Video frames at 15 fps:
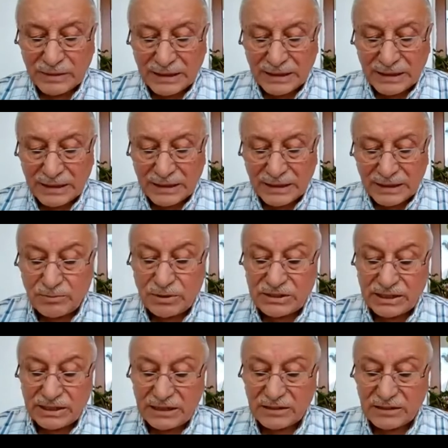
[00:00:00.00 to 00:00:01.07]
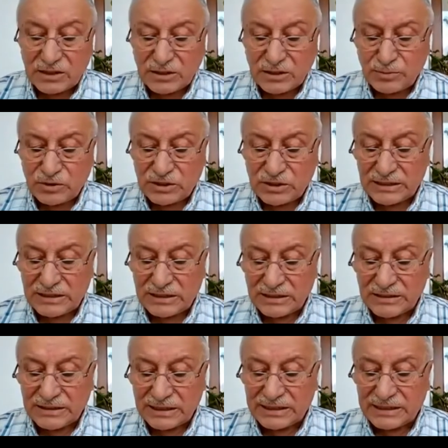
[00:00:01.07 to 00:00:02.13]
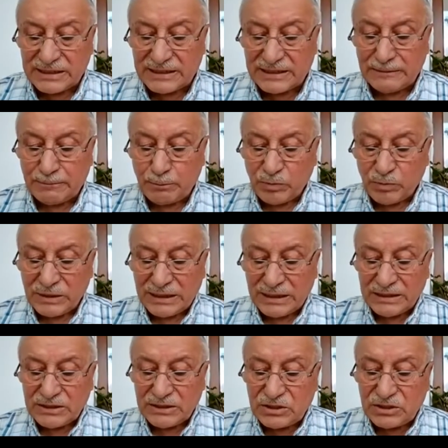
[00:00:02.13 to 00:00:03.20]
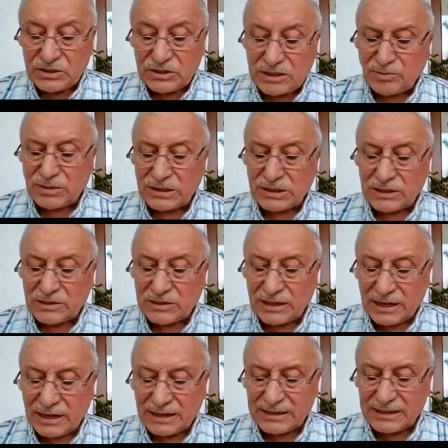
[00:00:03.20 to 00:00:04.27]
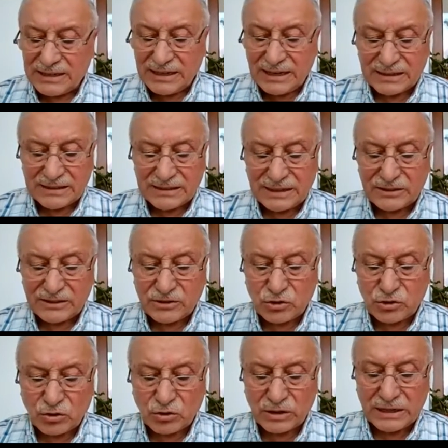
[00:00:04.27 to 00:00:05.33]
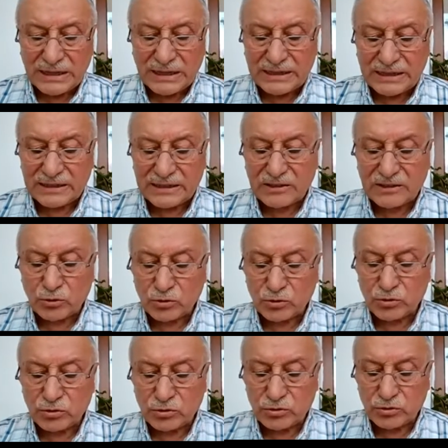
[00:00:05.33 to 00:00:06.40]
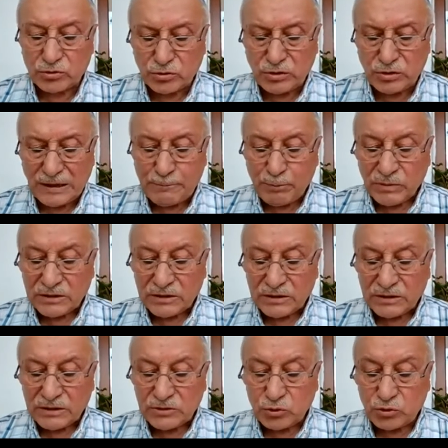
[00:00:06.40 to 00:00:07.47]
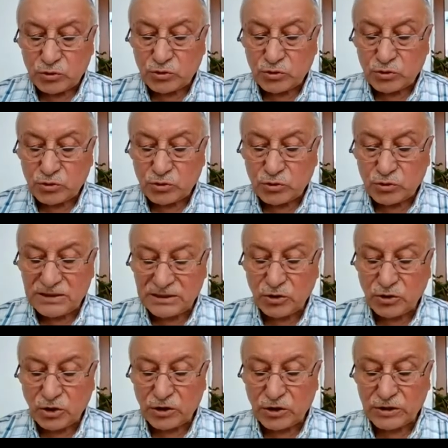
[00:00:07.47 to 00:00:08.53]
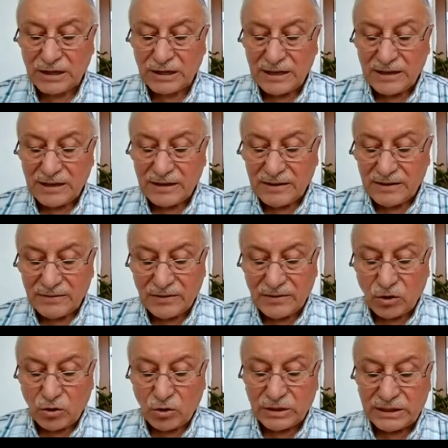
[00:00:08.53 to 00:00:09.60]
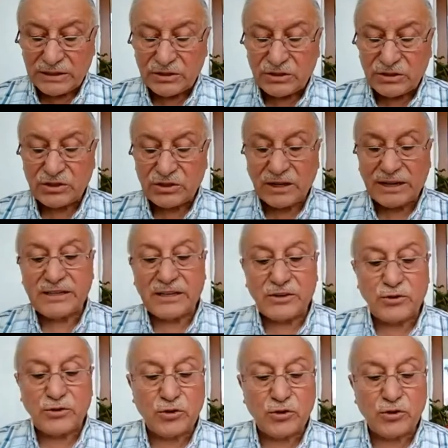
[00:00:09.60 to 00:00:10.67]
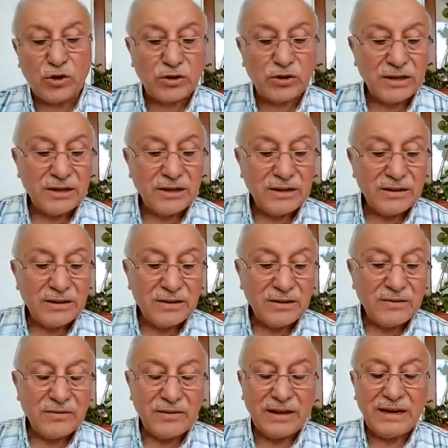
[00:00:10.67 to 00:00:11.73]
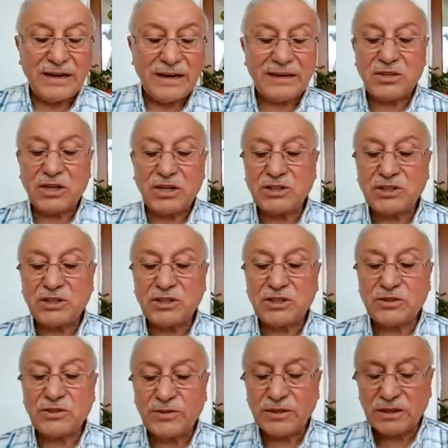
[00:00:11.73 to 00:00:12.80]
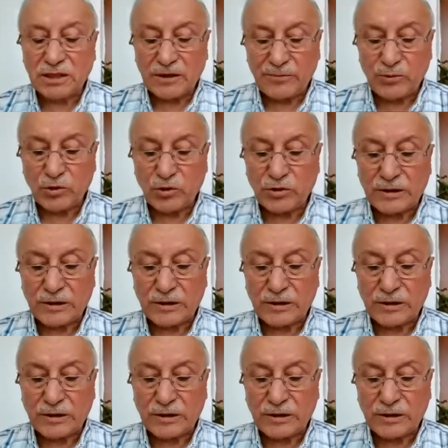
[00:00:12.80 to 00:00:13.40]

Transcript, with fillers: İşte beşerin tıp cihetindeki şimdiki terakkiatından çok ilerideki hududunu şu ayet çiziyor ve ona işaret ediyor ve teşvik yapıyor.